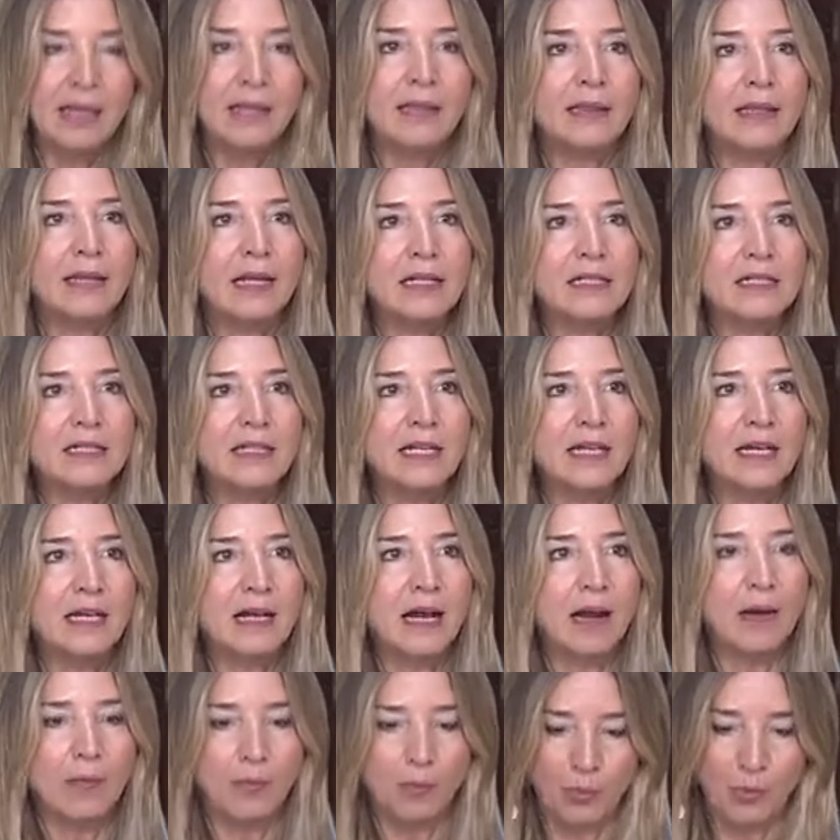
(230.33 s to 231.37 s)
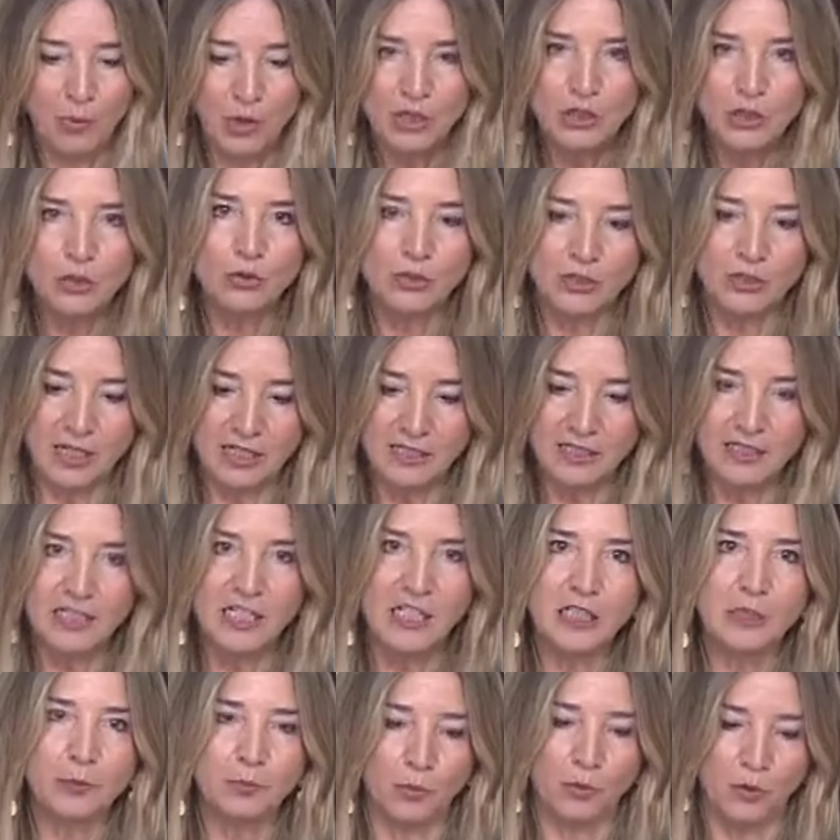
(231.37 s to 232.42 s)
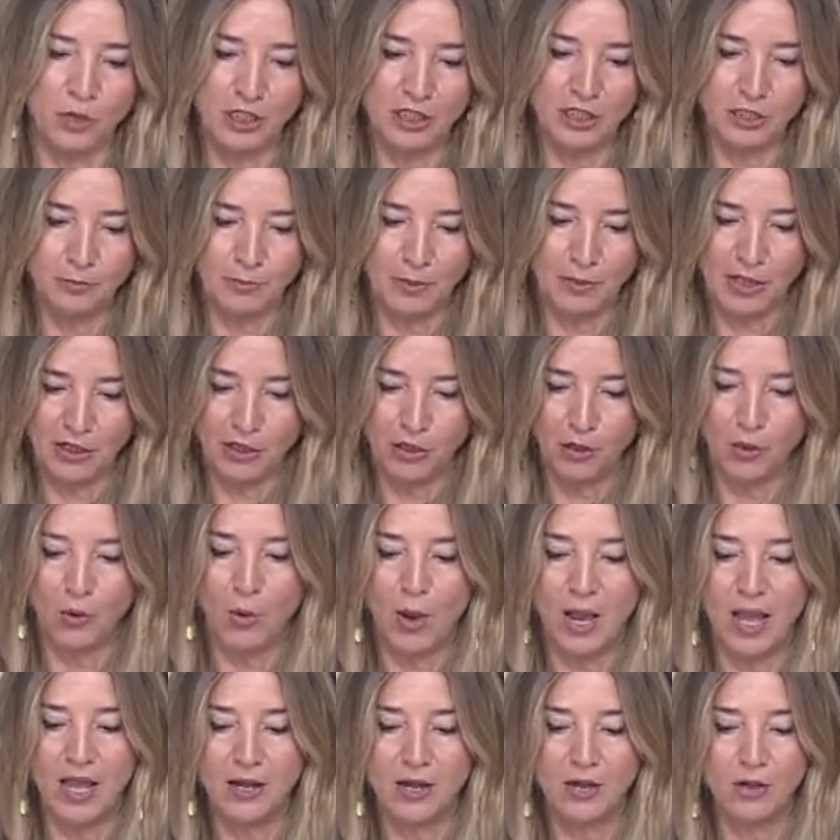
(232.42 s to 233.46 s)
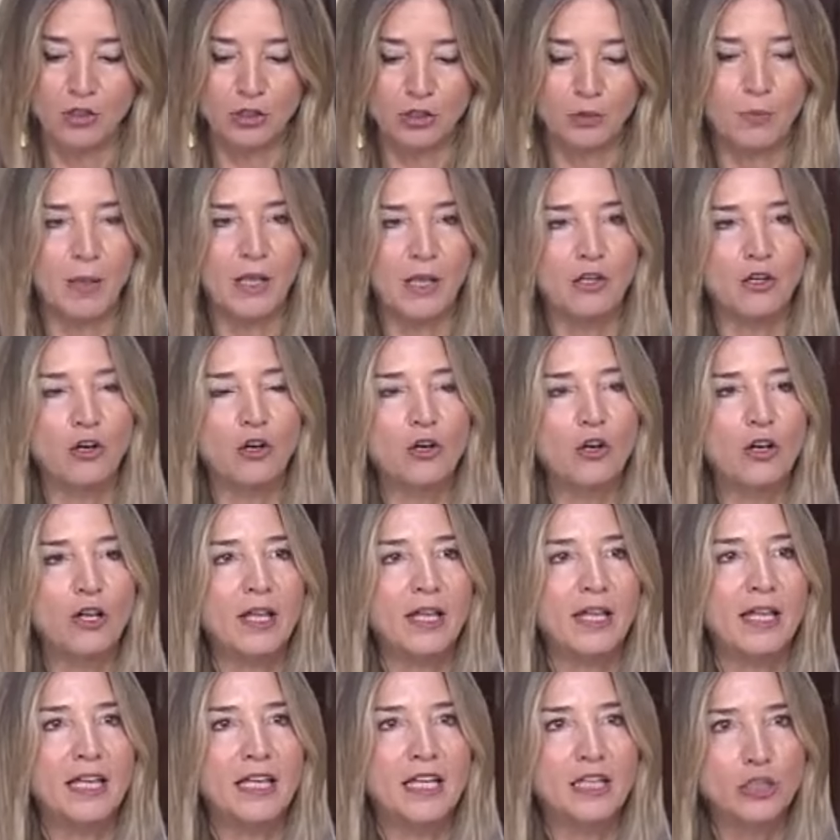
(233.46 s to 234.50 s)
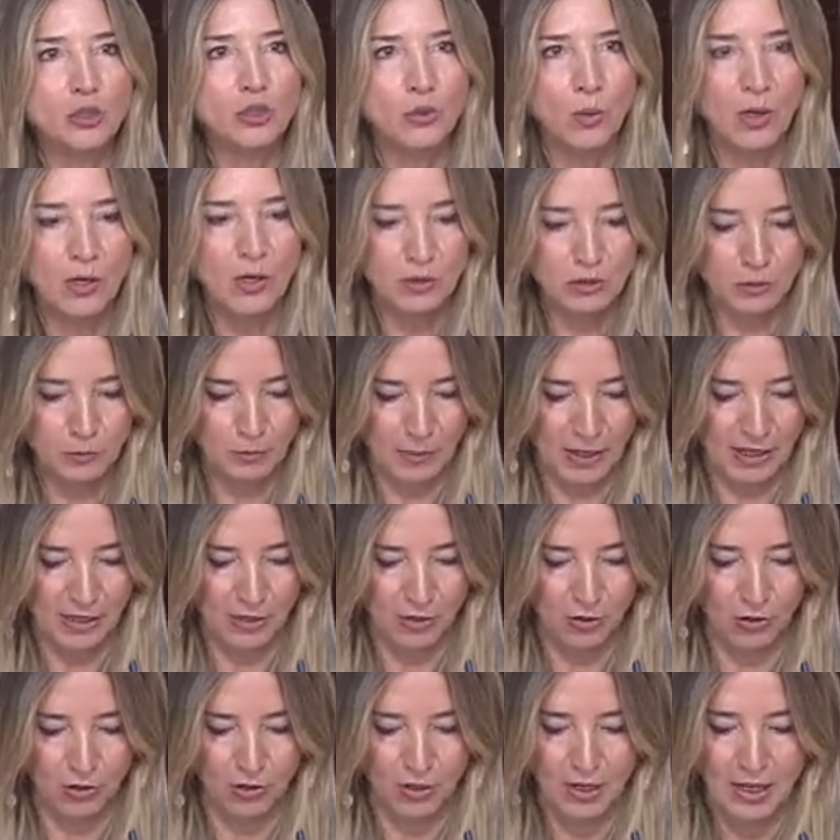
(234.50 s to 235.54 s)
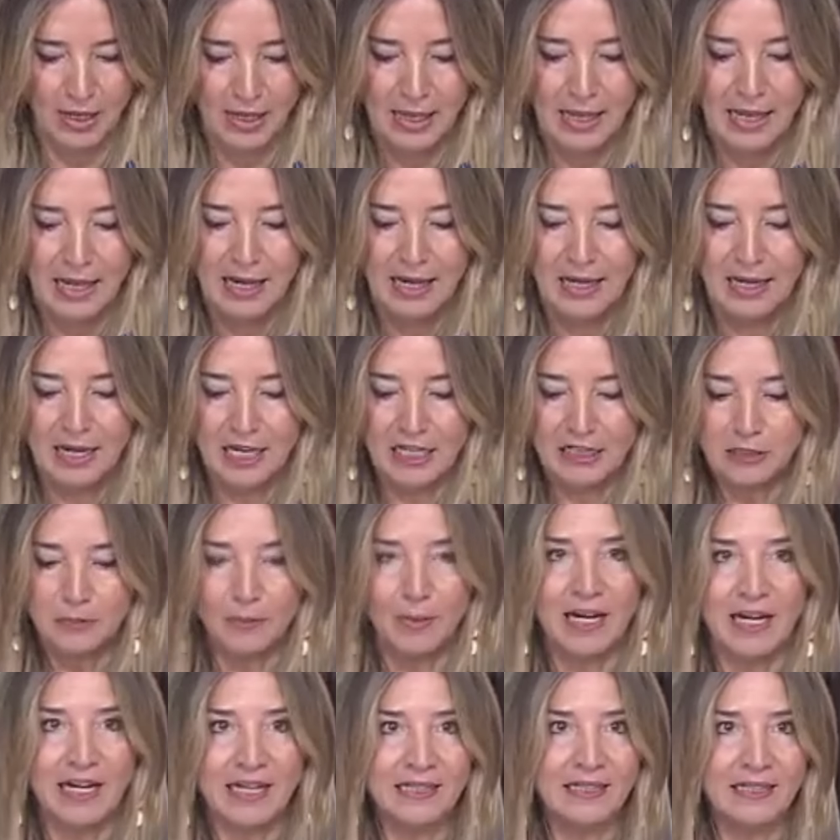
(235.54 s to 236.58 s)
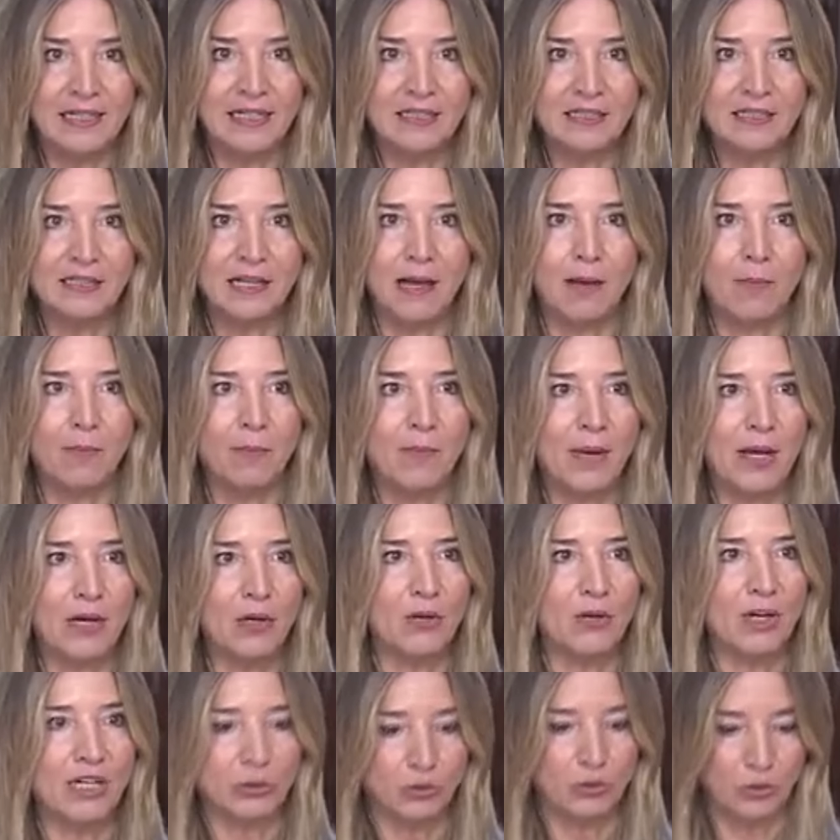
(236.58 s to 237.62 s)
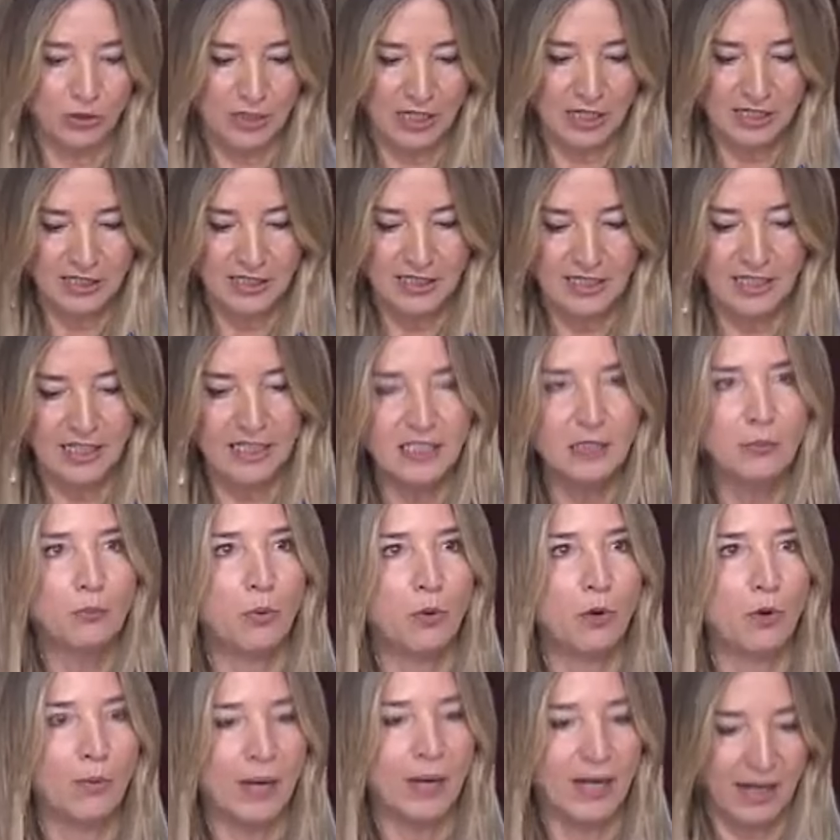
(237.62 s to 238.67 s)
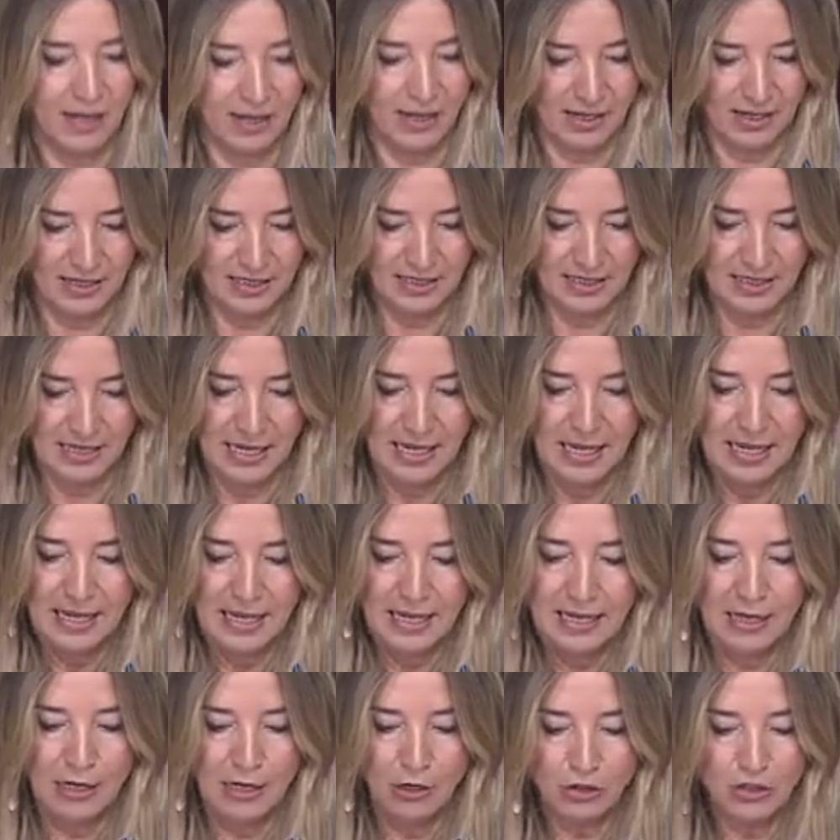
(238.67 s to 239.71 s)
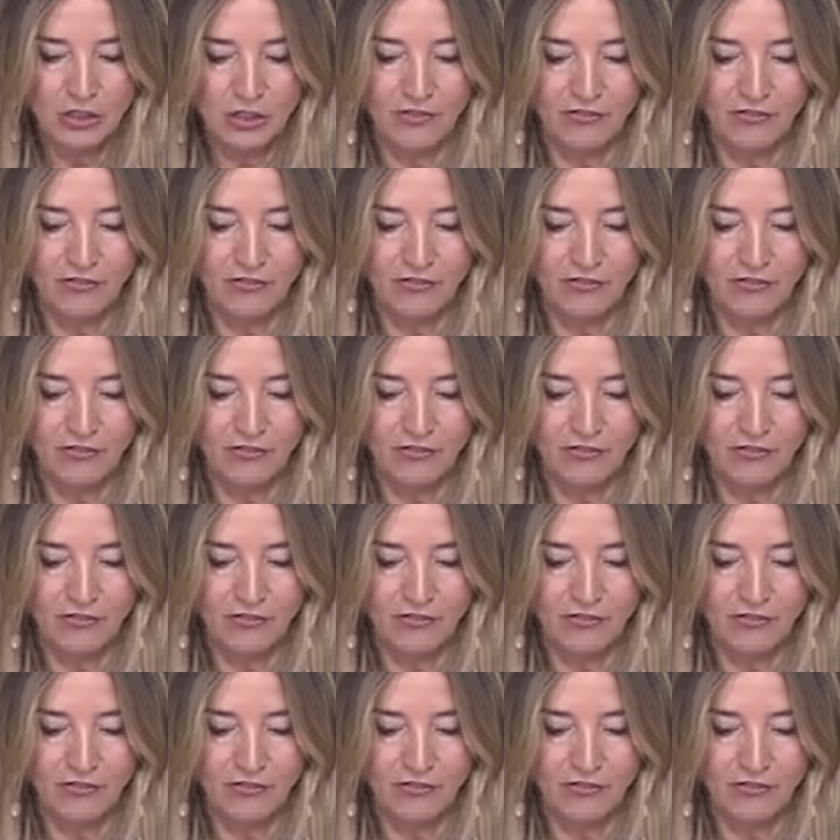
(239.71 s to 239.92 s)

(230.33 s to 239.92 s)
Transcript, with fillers: Delsi campó a sus anchas por espacio aéreo español y suelo español. Las maletas camparon a sus anchas por barajas y los